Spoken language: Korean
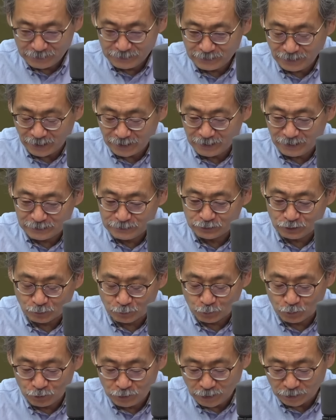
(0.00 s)
이 네 가지
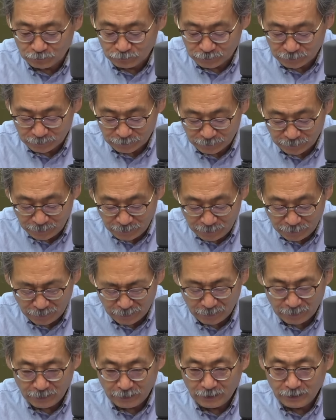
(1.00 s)
덕목을 갖고 있는데
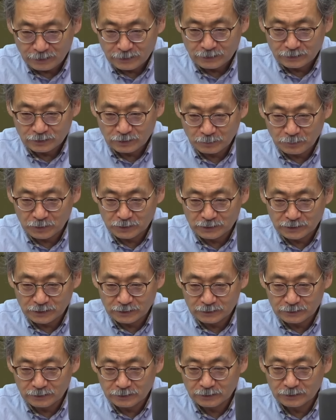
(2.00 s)
예. 첫
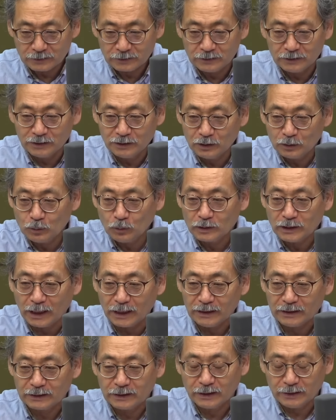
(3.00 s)
번째는 들고
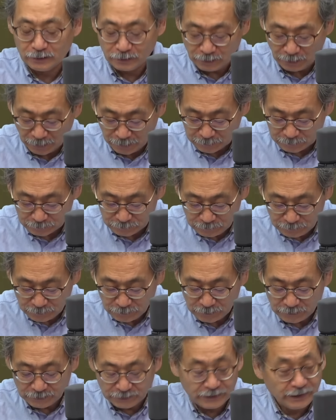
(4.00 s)
날 때를 아는
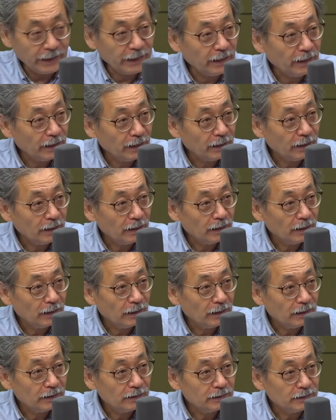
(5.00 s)
예.
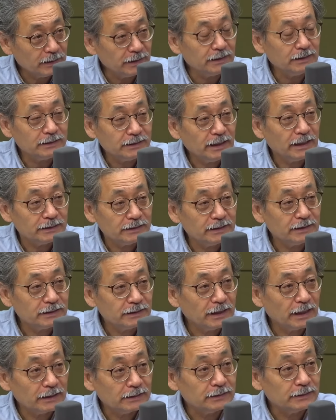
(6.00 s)
예.
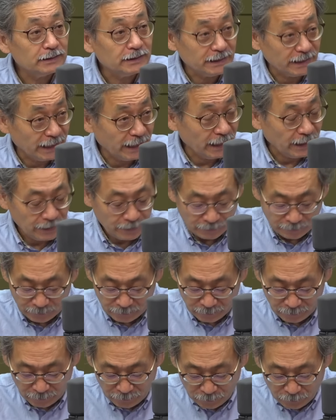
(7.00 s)
인의예지신에서는 어, 예, 예.
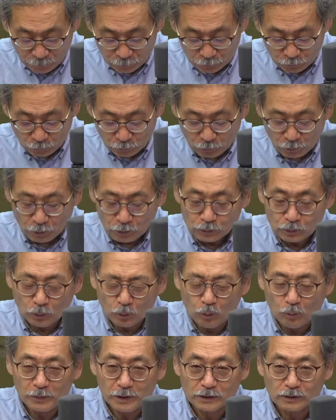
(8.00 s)
예. 또
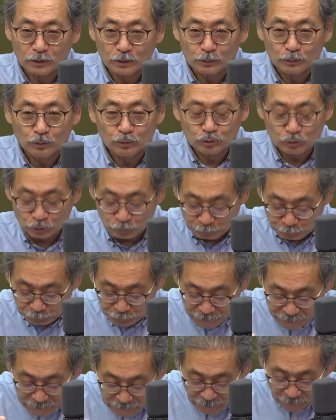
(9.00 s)
소금에 절여도
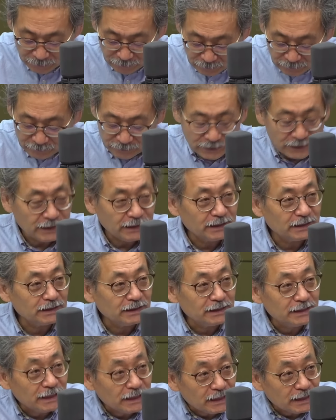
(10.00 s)
굽히지 않는 이
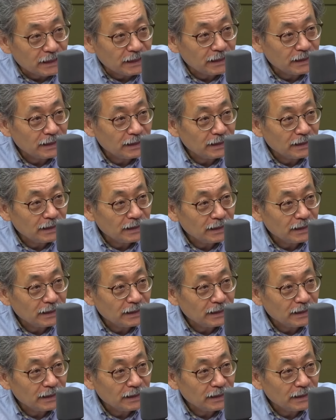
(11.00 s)
의. 아